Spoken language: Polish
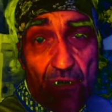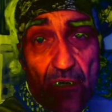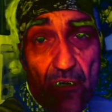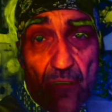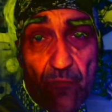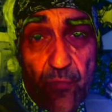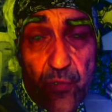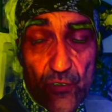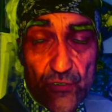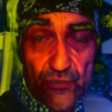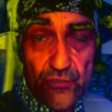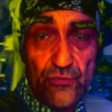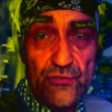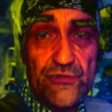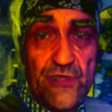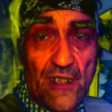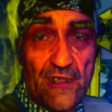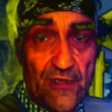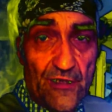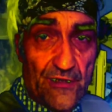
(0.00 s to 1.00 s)
do
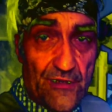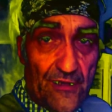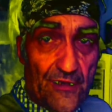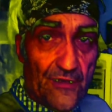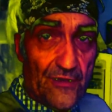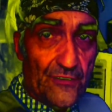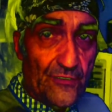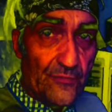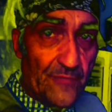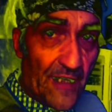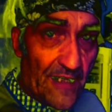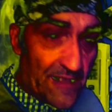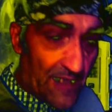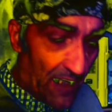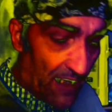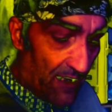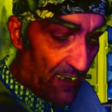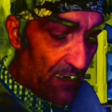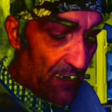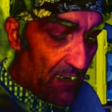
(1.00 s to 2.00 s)
poczucia, do
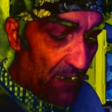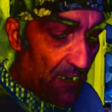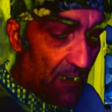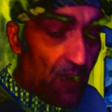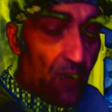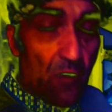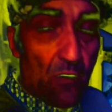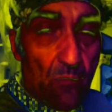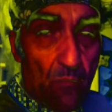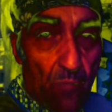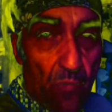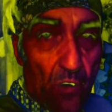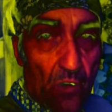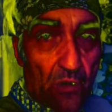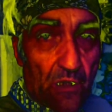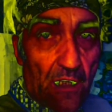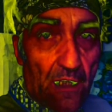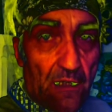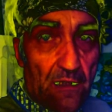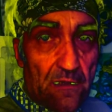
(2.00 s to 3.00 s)
zrozumienia
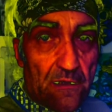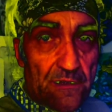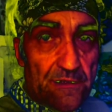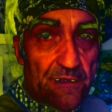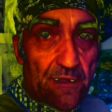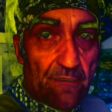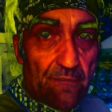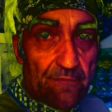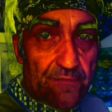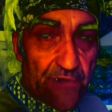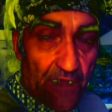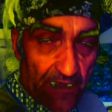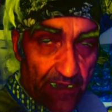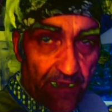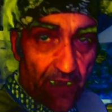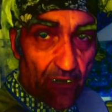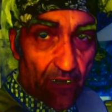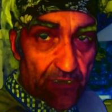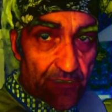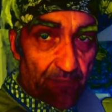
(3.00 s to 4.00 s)
Boga,
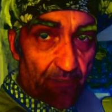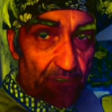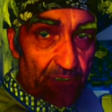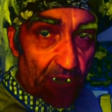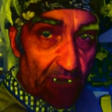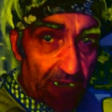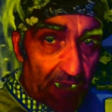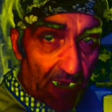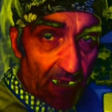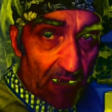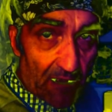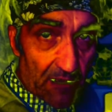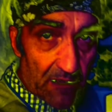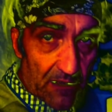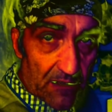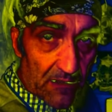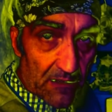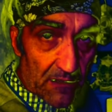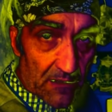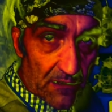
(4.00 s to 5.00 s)
wszelkiego stworzenia.